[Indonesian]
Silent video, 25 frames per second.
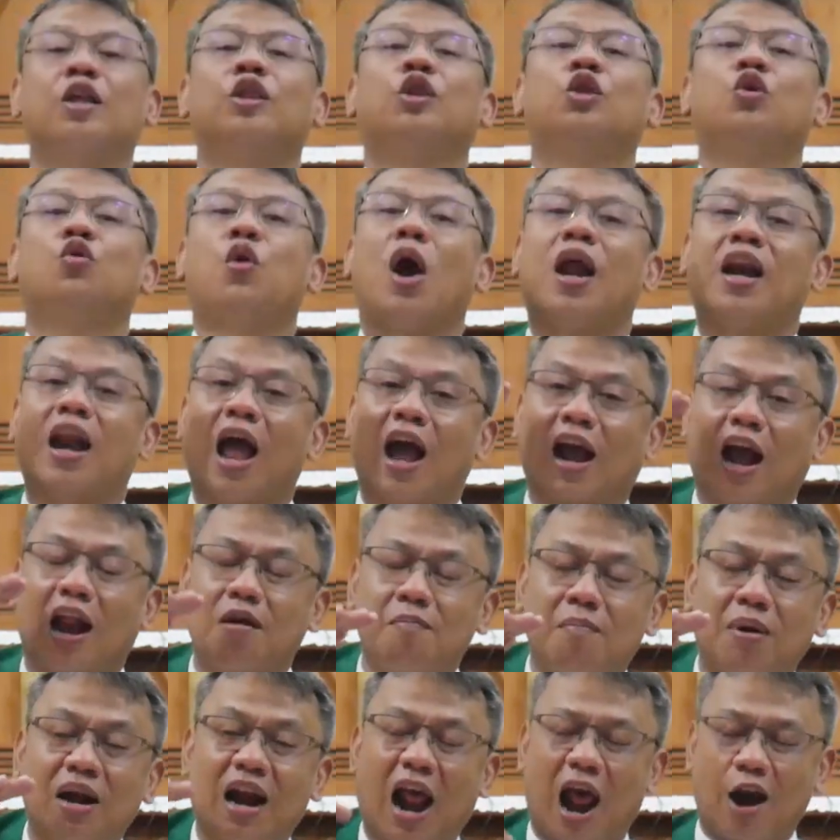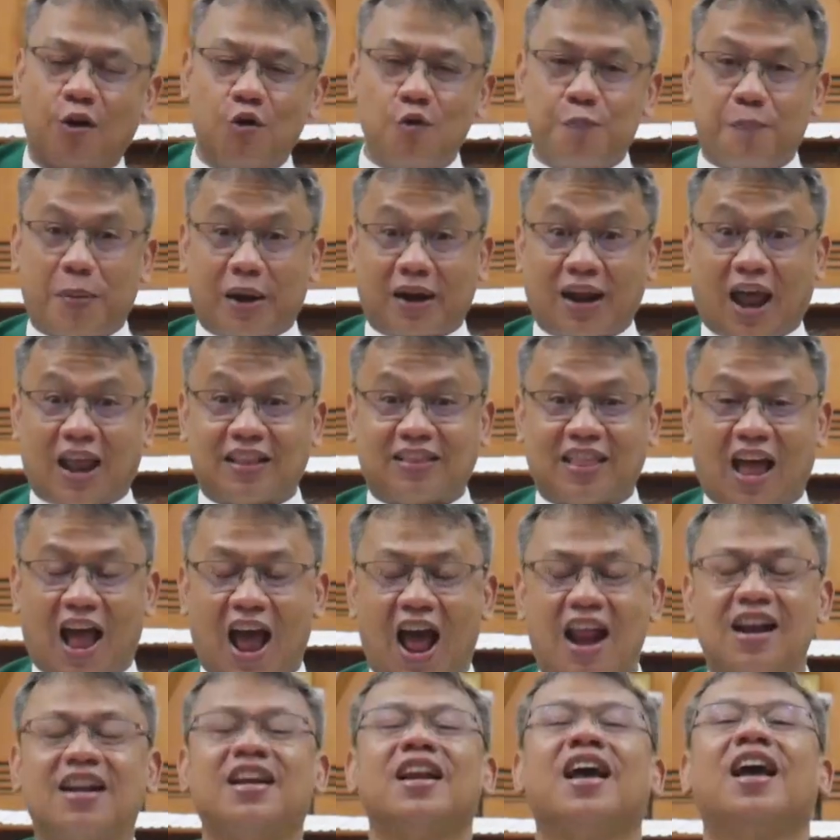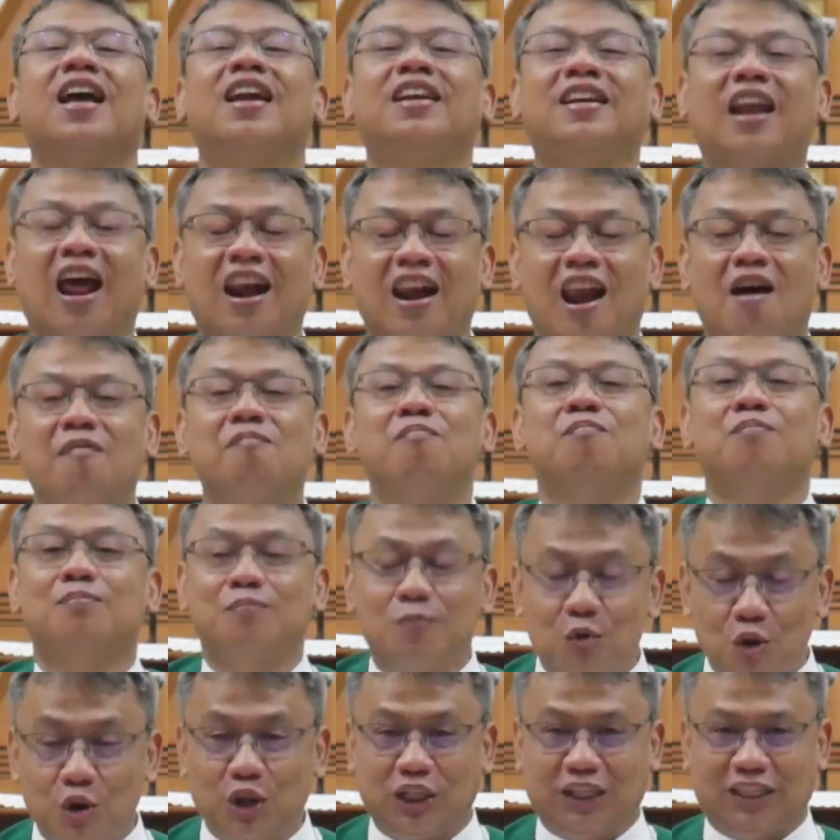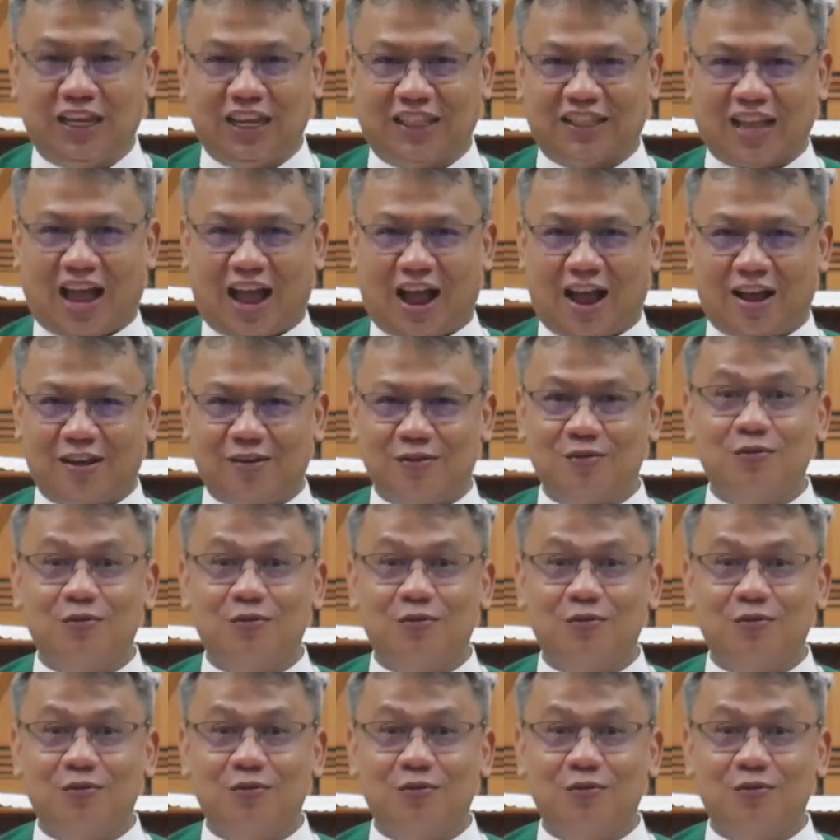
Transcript: Tuhan akan menaruh perkataan dalam mulut kita.